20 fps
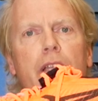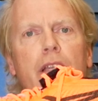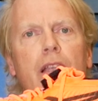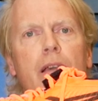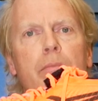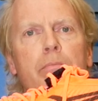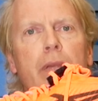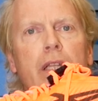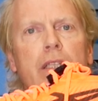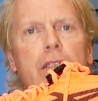in
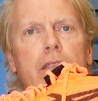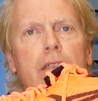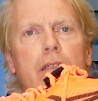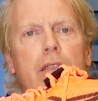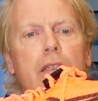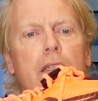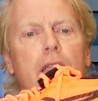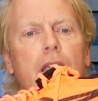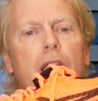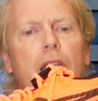der Mitte
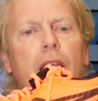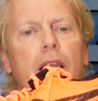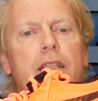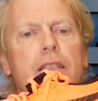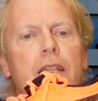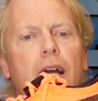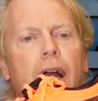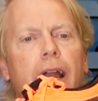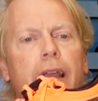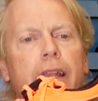
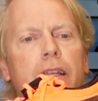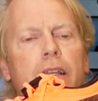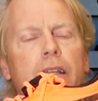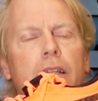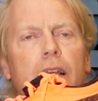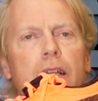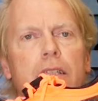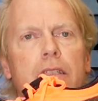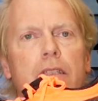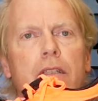ist
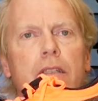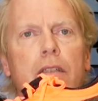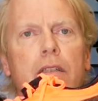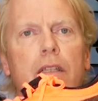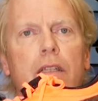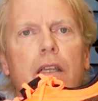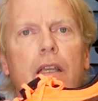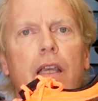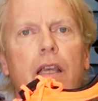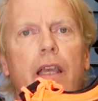eingelassen,
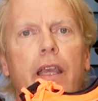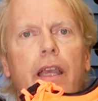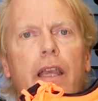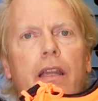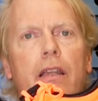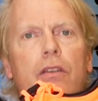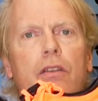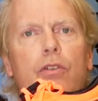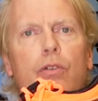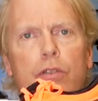
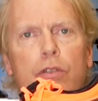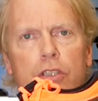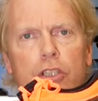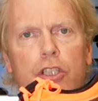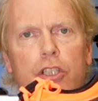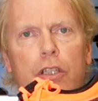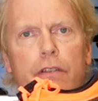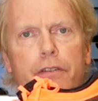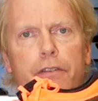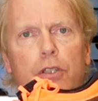in
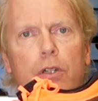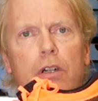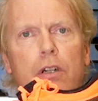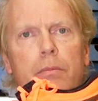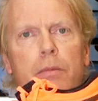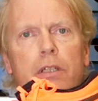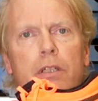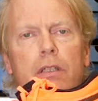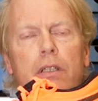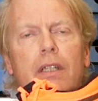
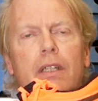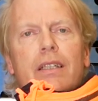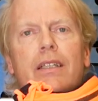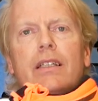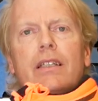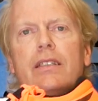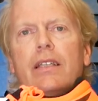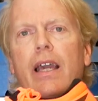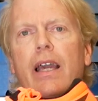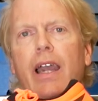Kunststoffschäume,
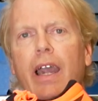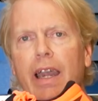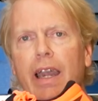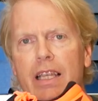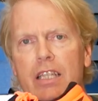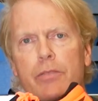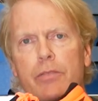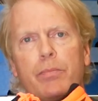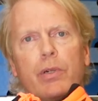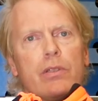die sehr
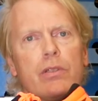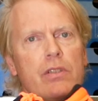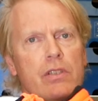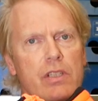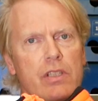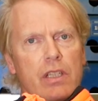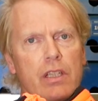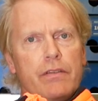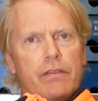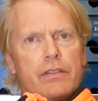
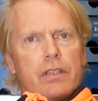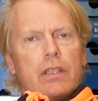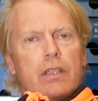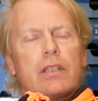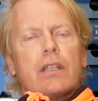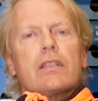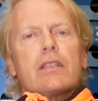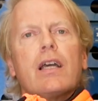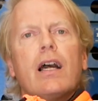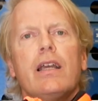responsiv
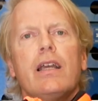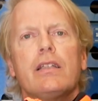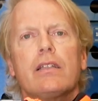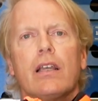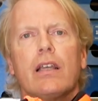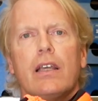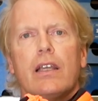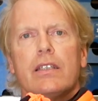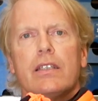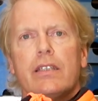sind. Das heißt,
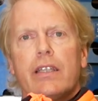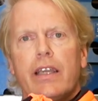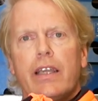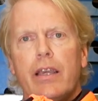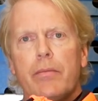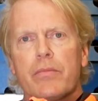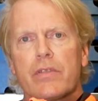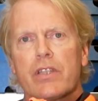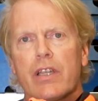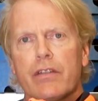sie
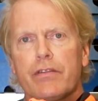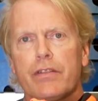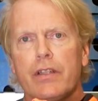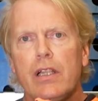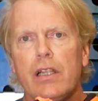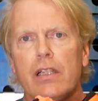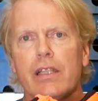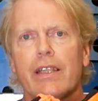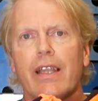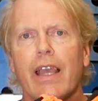geben sehr
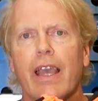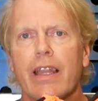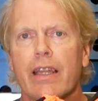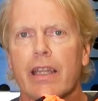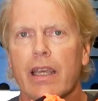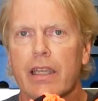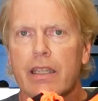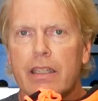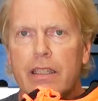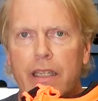viel der
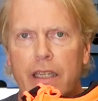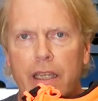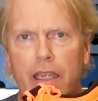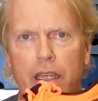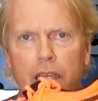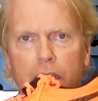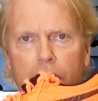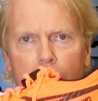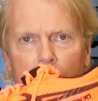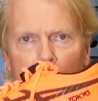
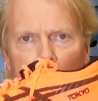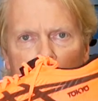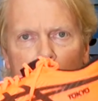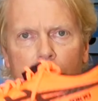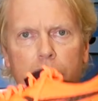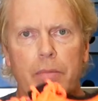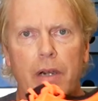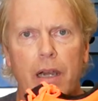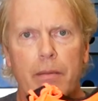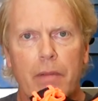Energie,
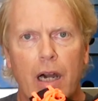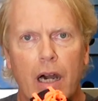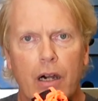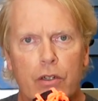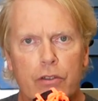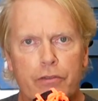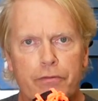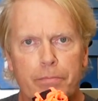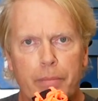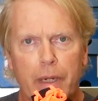die beim
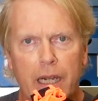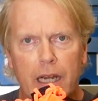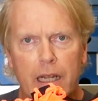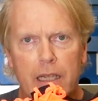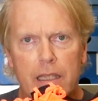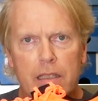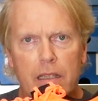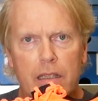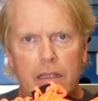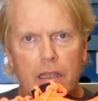
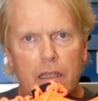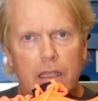Aufprall